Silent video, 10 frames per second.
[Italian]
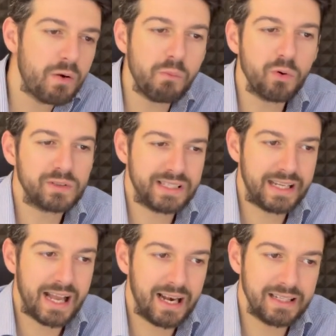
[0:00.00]
è un buon
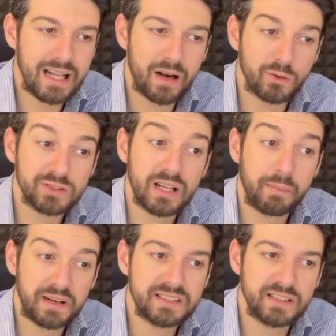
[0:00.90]
segnale della nostra
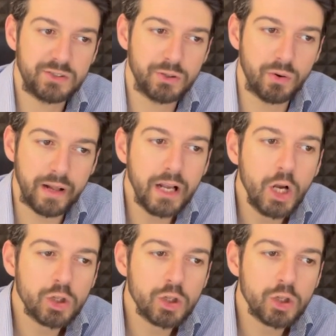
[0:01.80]
prestazione.